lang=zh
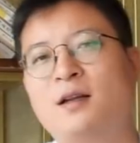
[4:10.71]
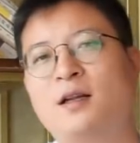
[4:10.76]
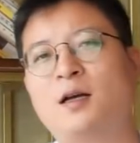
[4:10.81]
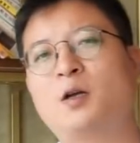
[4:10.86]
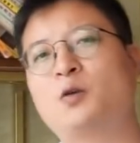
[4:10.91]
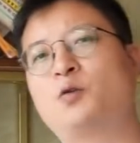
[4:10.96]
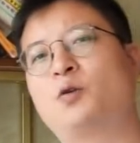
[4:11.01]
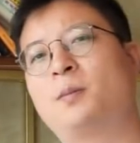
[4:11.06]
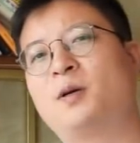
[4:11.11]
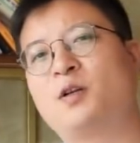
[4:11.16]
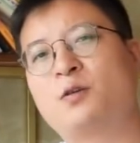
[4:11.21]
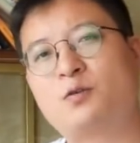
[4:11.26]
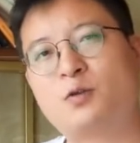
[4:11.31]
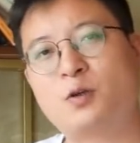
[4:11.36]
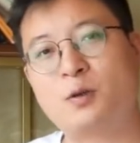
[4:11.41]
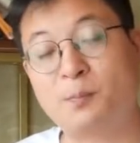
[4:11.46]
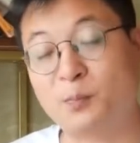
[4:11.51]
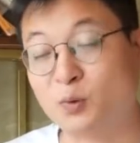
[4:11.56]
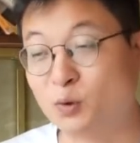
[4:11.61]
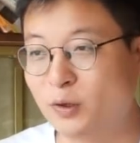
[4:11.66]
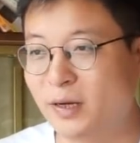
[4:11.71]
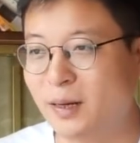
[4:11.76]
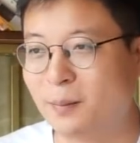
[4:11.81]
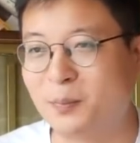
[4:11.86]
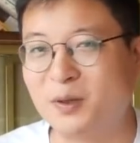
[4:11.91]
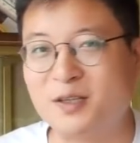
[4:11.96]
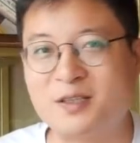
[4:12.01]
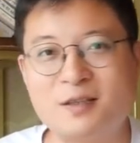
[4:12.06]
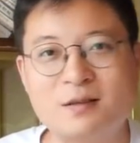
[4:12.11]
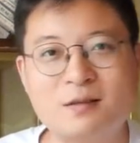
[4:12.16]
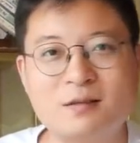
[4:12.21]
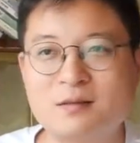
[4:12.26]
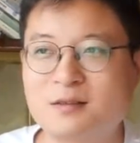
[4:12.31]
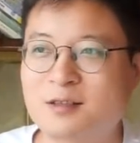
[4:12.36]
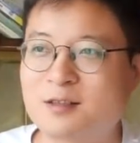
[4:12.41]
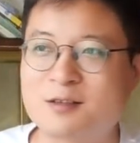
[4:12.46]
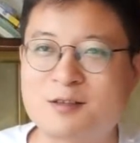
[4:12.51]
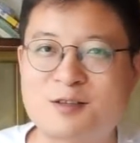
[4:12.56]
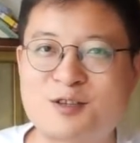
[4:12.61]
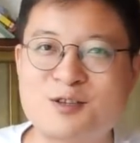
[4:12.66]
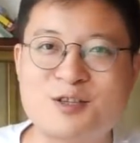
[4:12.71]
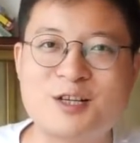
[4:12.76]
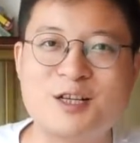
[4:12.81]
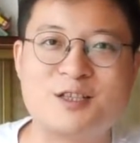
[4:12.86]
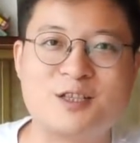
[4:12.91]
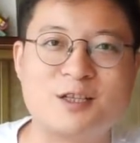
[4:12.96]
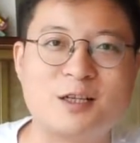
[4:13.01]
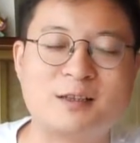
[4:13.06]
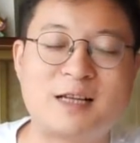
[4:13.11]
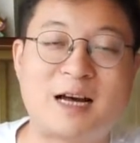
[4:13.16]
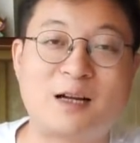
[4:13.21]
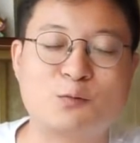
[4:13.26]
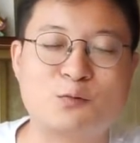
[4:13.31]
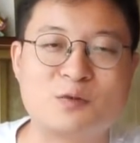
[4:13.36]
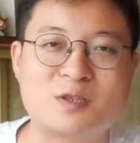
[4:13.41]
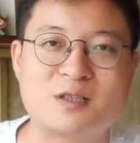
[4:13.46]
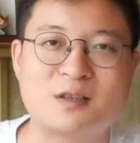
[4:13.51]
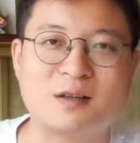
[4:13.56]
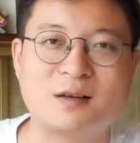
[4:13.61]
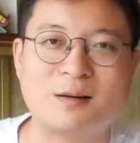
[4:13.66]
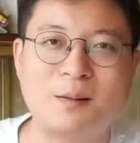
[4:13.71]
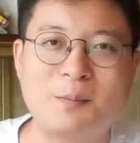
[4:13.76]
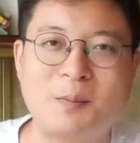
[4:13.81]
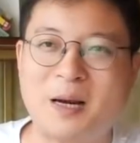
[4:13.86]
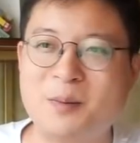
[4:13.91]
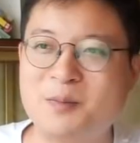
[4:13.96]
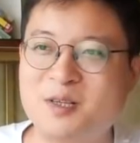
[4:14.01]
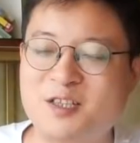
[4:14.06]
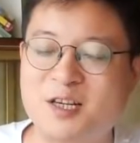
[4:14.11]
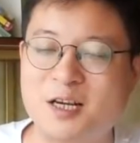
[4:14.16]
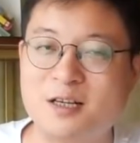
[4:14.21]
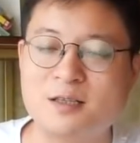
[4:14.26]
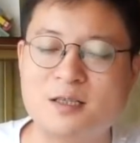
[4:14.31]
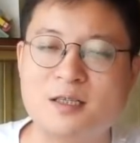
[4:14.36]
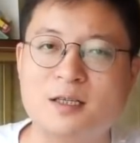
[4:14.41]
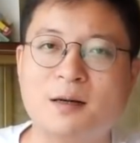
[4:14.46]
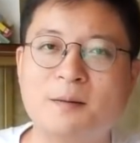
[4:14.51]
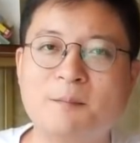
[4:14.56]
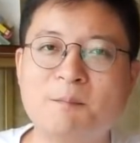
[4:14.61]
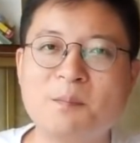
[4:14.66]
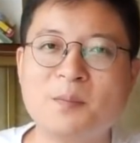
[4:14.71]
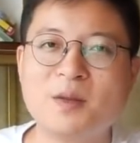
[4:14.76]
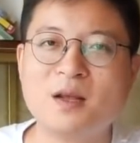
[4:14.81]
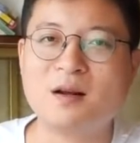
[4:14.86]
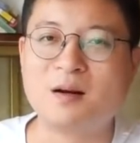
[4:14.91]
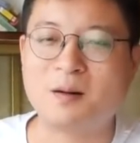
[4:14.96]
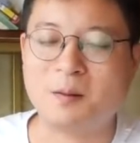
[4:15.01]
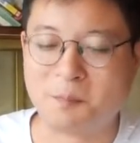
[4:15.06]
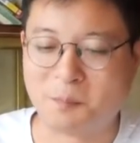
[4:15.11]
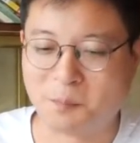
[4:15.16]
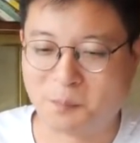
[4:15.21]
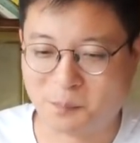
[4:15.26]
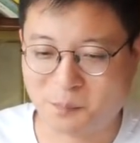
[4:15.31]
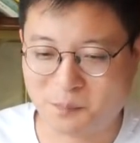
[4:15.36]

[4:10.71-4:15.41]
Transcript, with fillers: 那有的朋友说不对啊，北京是世界级的大都市啊，排名前几的，呃，